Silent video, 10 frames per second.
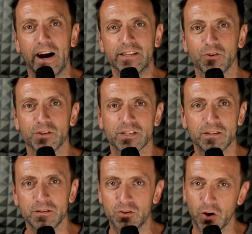
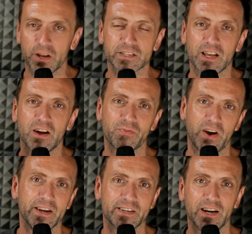Ansonsten Donnerstag,
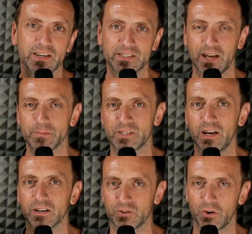Freitag,
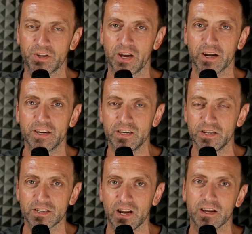Samstag, Sonntag,
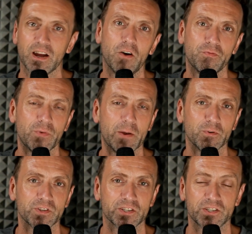jeden Tag auf dem Rainbow
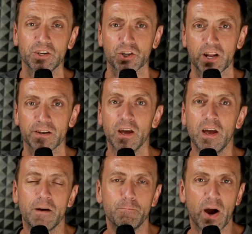Six Siege Stand
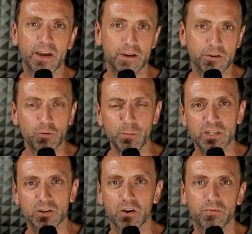bei
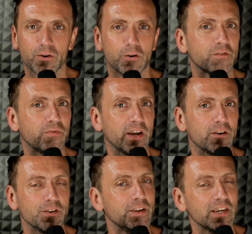Ubisoft. Und wer
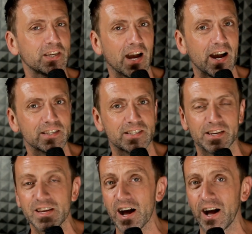noch nicht
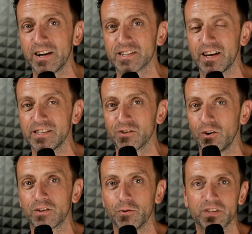18 Jahre alt sein
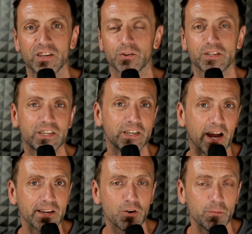sollte und dort nicht
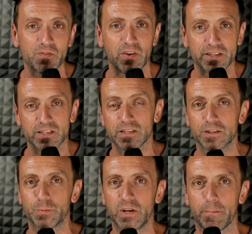hineinkommt, weil es ist ja ein
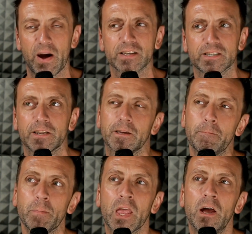Spiel ab 18
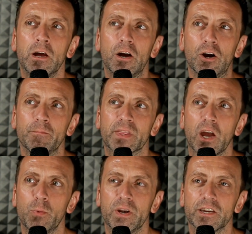eben, ähm, da
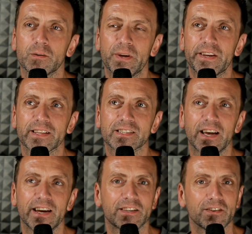überlege ich mir
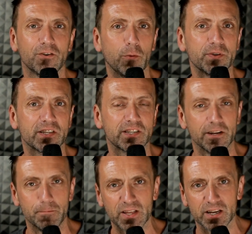derzeit, ob ich das in
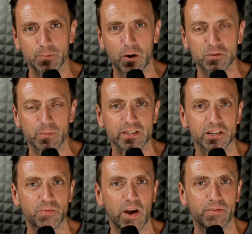den Mittagspausen mache,
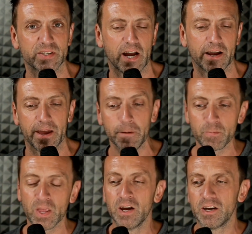dass wir einfach sagen, hey,
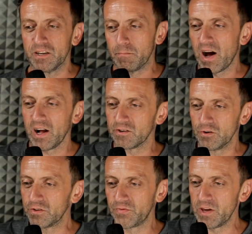ich mache halt
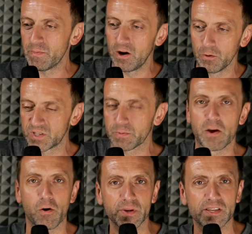irgendwie immer um 2
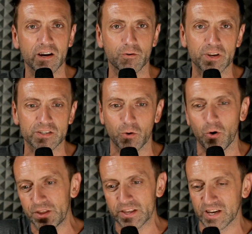Uhr Mittag oder so
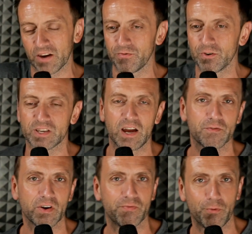und dann treffen wir uns
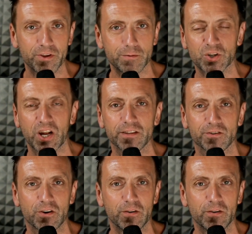einfach vor dem Stand oder